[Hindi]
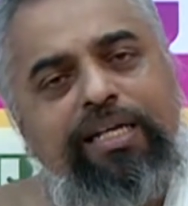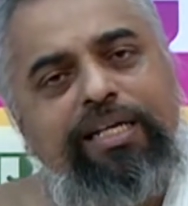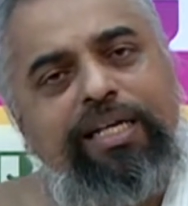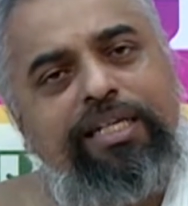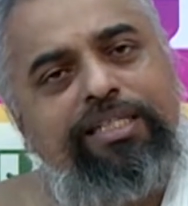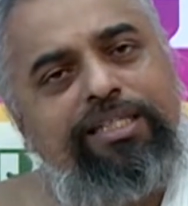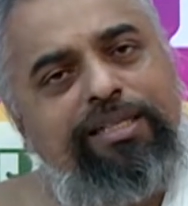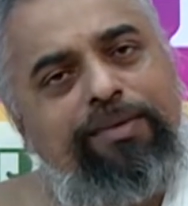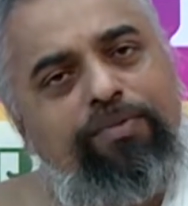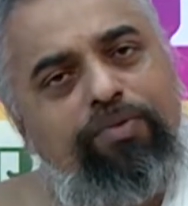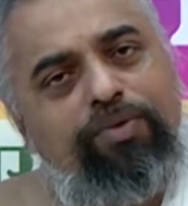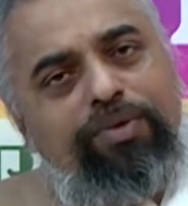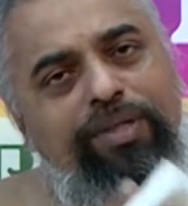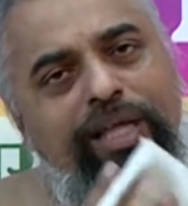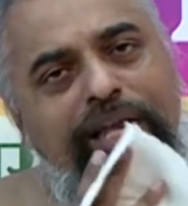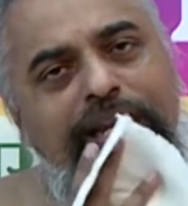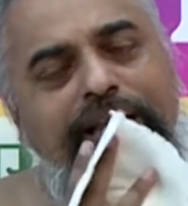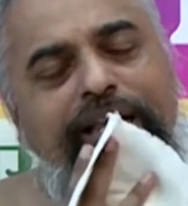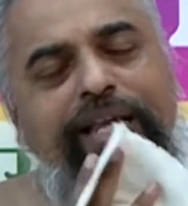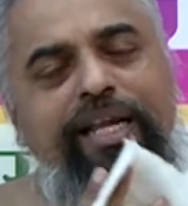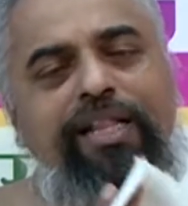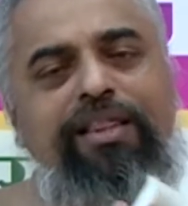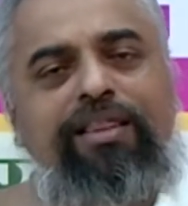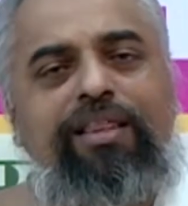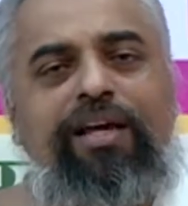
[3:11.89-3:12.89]
ये समुंदर
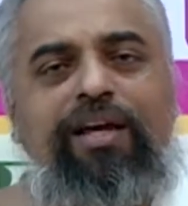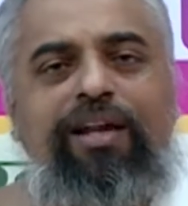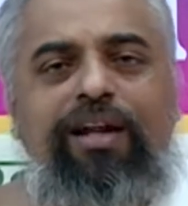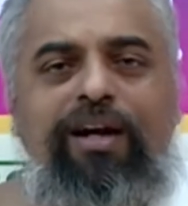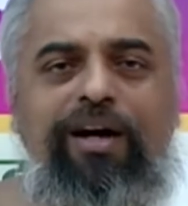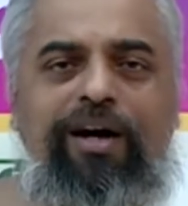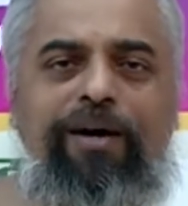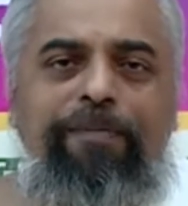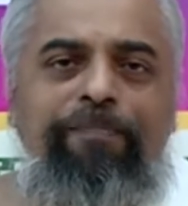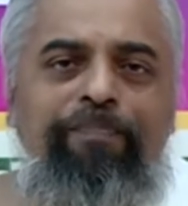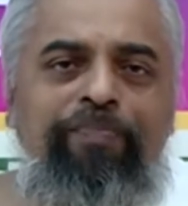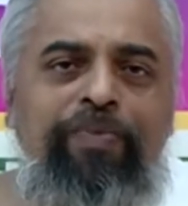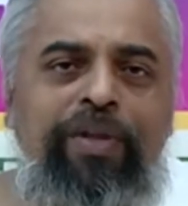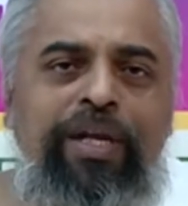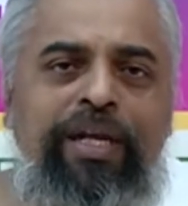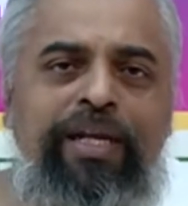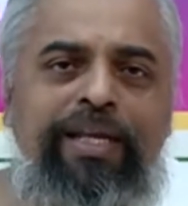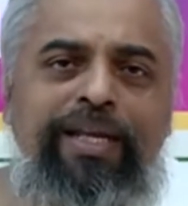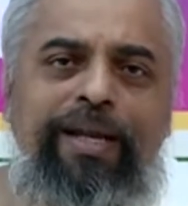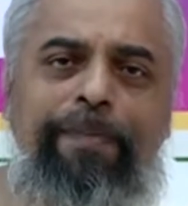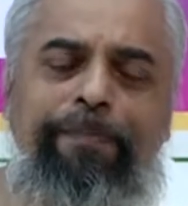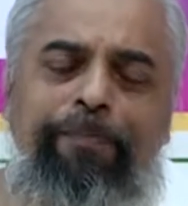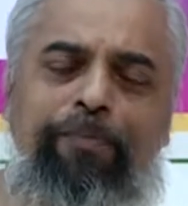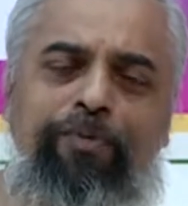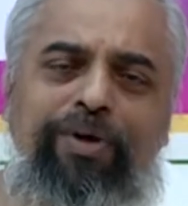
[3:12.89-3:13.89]
की तरह
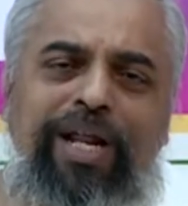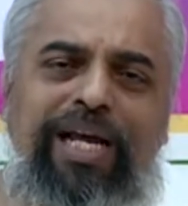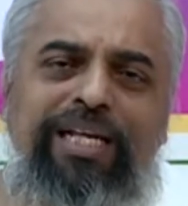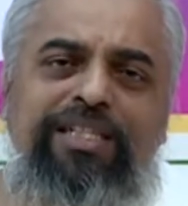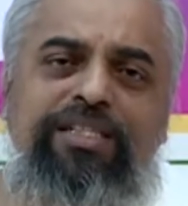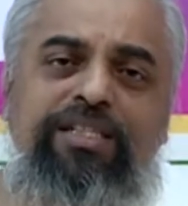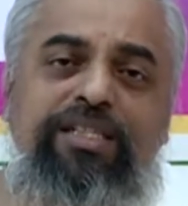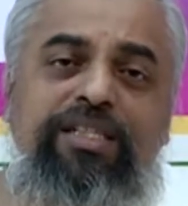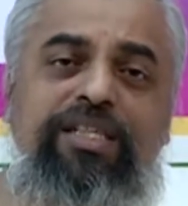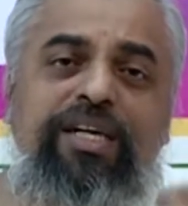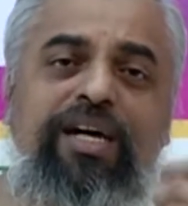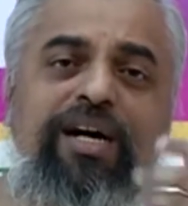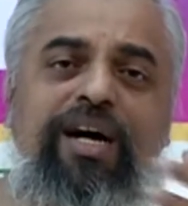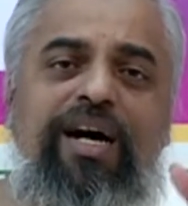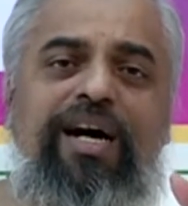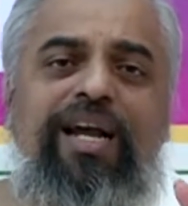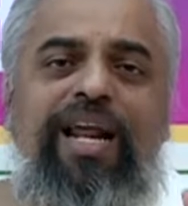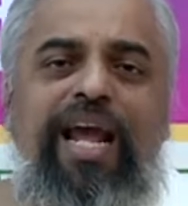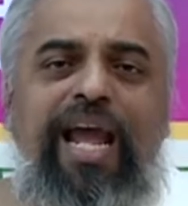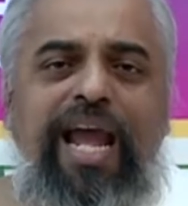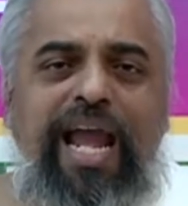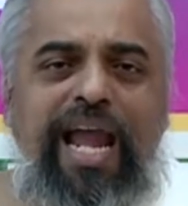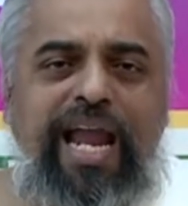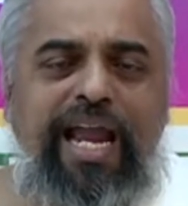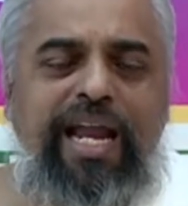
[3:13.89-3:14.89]
ये पूरा जहर
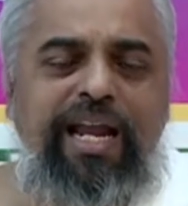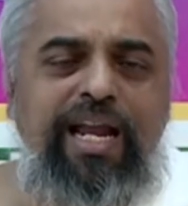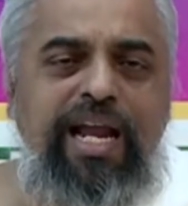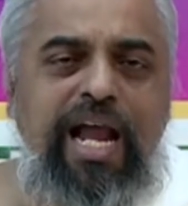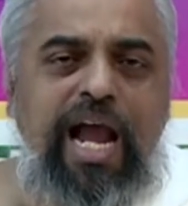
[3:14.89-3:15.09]
है